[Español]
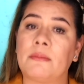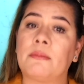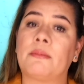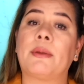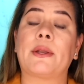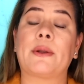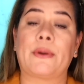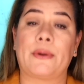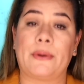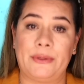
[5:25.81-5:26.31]

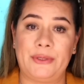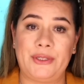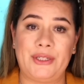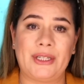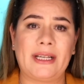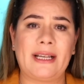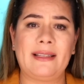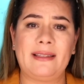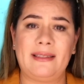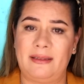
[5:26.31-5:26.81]
Pero no,
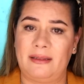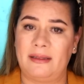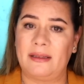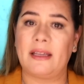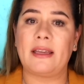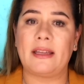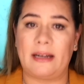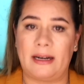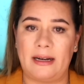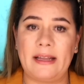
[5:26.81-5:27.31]
chicas,
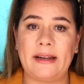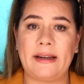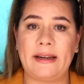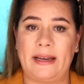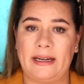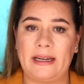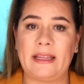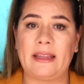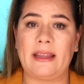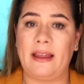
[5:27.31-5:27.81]
era la
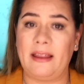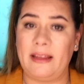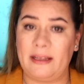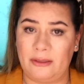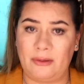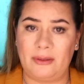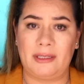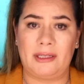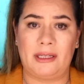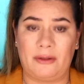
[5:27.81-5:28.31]
realidad,
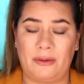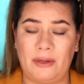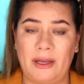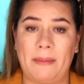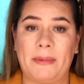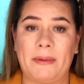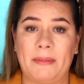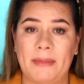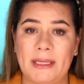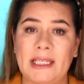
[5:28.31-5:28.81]
eso es lo que a
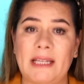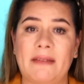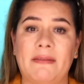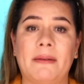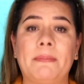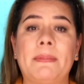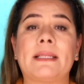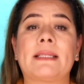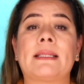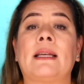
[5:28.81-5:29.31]
mí me
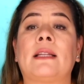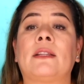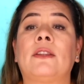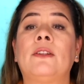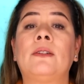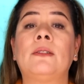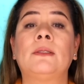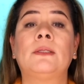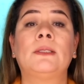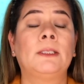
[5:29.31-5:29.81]
estaba
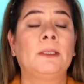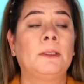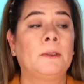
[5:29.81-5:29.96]
pasando.